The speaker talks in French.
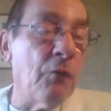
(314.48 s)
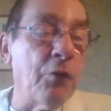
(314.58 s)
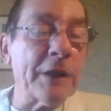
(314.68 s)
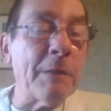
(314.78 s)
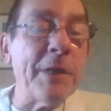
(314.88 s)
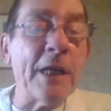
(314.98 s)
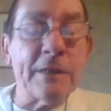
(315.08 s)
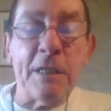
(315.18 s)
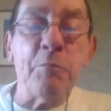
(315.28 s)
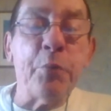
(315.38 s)
On voit très
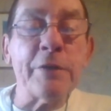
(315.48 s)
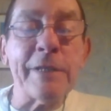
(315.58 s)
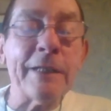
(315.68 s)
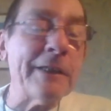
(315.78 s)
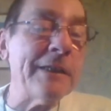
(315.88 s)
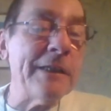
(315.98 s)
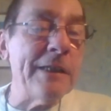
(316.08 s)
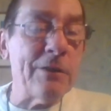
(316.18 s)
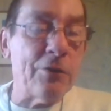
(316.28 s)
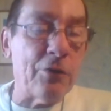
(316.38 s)
bien que c'est une peau
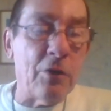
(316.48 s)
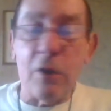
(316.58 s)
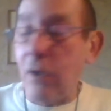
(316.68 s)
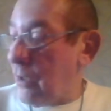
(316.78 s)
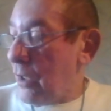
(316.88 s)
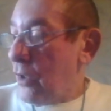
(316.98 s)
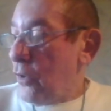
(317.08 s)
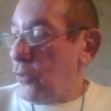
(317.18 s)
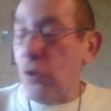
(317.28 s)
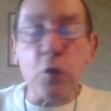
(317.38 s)
synthétique sur
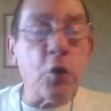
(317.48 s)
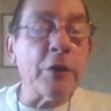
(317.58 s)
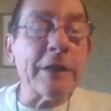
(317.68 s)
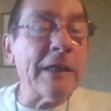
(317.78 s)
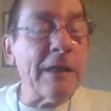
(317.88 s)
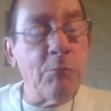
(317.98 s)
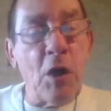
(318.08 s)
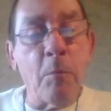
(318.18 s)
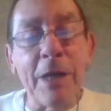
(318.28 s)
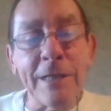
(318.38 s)
le clone qui a été
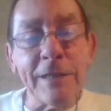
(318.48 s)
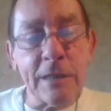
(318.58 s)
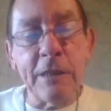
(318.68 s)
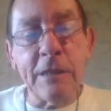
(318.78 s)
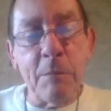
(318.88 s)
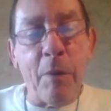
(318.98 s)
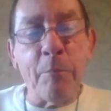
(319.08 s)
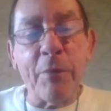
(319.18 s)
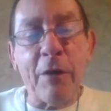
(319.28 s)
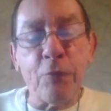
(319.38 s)
mis en place, qui n'était
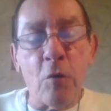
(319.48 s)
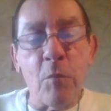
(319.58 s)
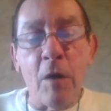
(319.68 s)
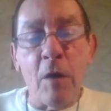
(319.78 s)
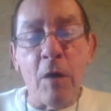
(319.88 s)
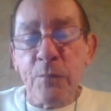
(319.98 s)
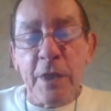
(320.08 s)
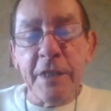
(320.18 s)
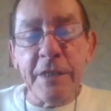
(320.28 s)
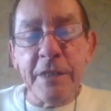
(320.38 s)
pas performant,
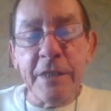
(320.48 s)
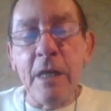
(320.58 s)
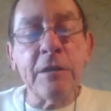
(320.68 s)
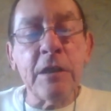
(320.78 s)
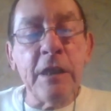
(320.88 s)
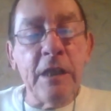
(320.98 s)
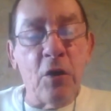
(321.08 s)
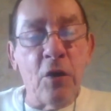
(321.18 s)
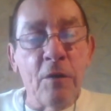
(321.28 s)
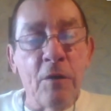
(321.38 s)
mais qui a
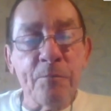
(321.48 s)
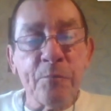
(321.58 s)
été euh,